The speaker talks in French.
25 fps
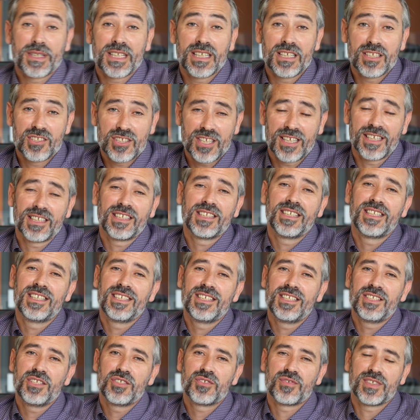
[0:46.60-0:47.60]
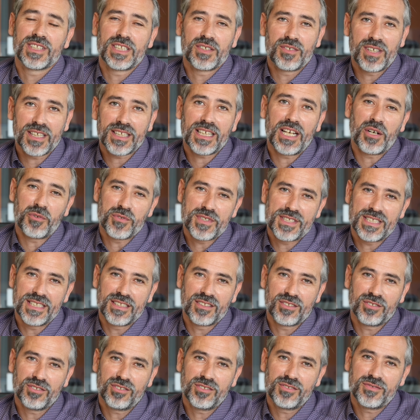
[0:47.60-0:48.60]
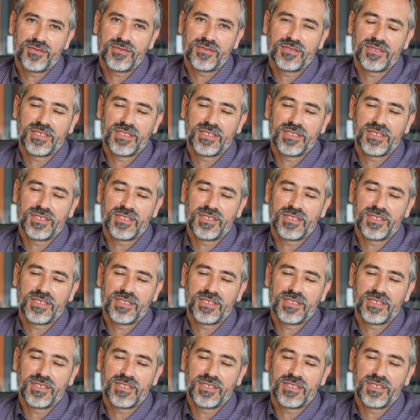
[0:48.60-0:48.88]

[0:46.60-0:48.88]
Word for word: Mickaël Jarry, je viens d'avoir 47 ans.